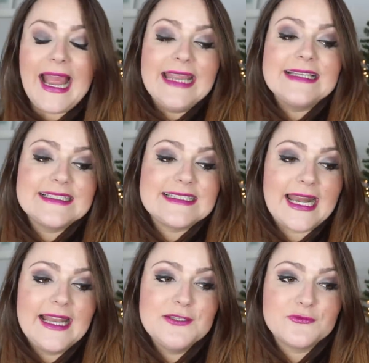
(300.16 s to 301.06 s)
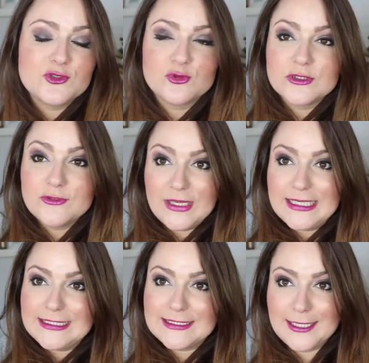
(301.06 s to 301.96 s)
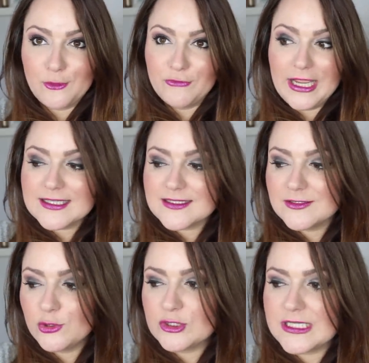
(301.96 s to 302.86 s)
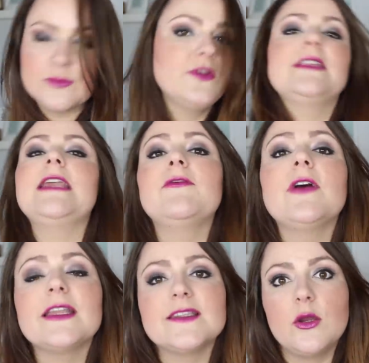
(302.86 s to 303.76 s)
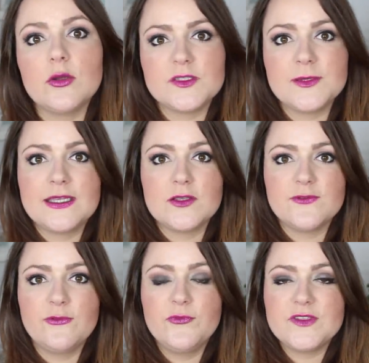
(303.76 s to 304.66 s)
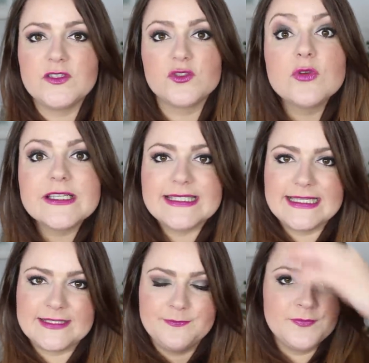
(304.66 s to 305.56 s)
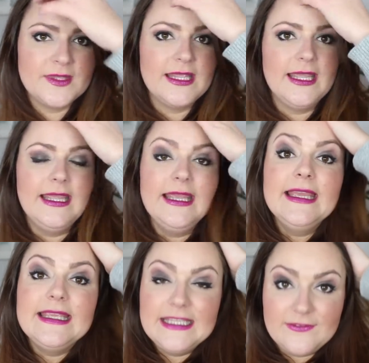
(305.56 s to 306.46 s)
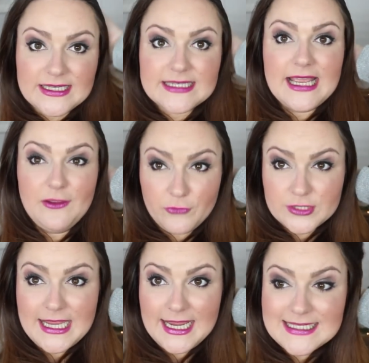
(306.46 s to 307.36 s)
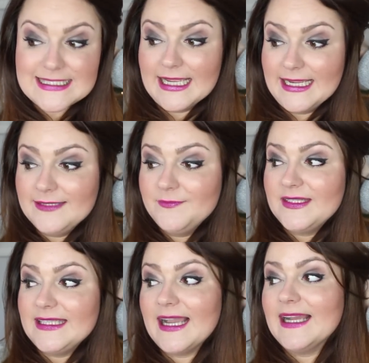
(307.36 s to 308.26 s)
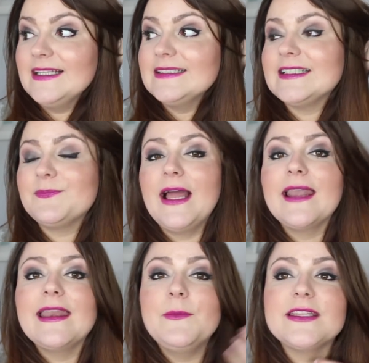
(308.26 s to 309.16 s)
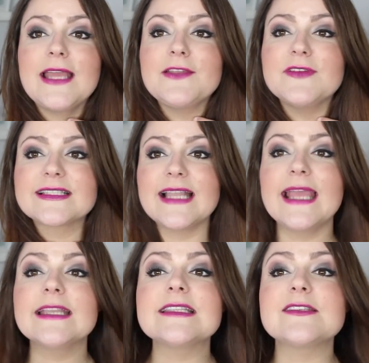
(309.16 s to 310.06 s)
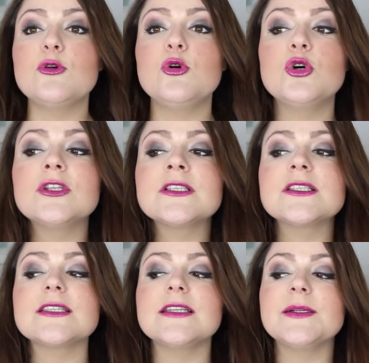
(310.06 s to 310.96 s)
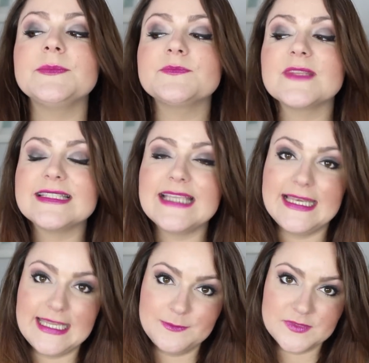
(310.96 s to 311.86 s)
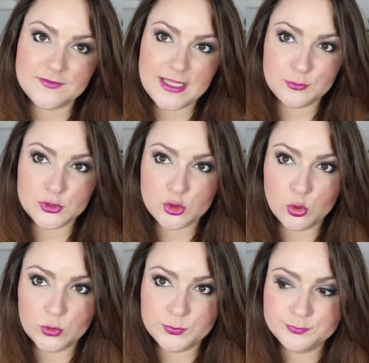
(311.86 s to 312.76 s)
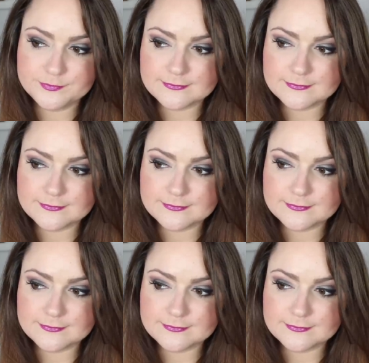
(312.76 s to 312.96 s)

eigentlich relativ gesund, wenn ich darauf achte und das möchte ich einfach jetzt auch im 2015 durchsetzen. Ihr werdet davon Teil sein, ja. Ich plane nämlich da etwas Kleines und ähm, sehr lebenswert bezogen.